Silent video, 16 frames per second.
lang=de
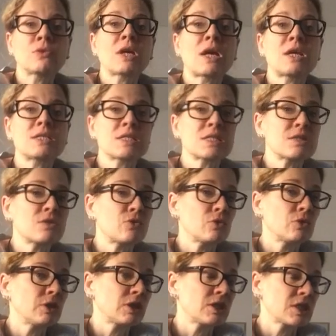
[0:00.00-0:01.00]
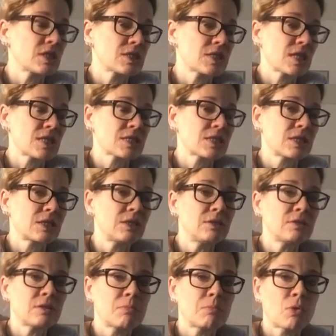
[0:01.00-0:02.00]
Und als die Königin das erste
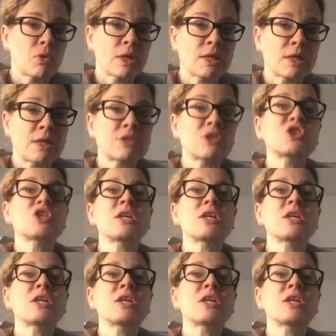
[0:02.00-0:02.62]
Kind geboren hatte,